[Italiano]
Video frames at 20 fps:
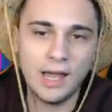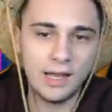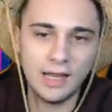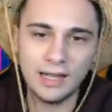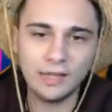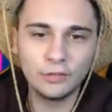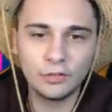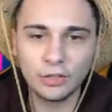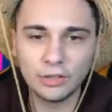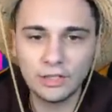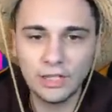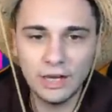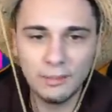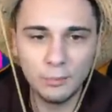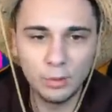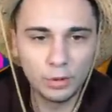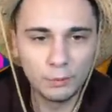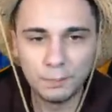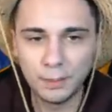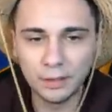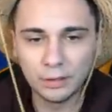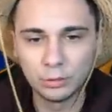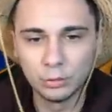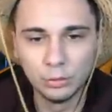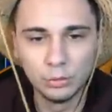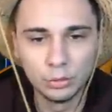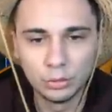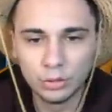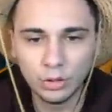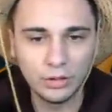Ranger dell'amor
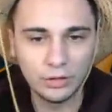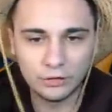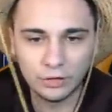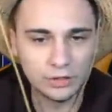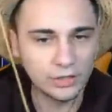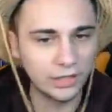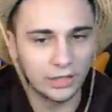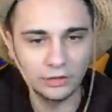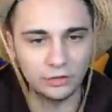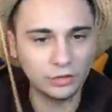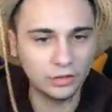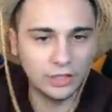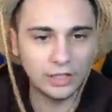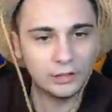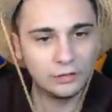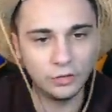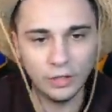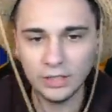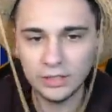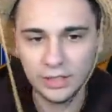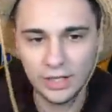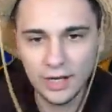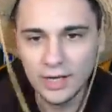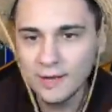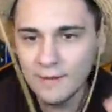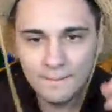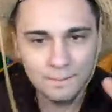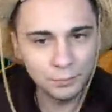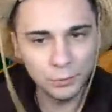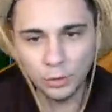perduto, eccetera, eccetera, eccetera,
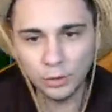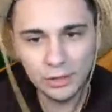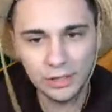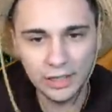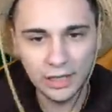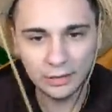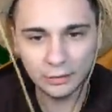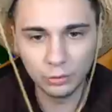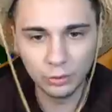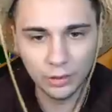non gliel'hanno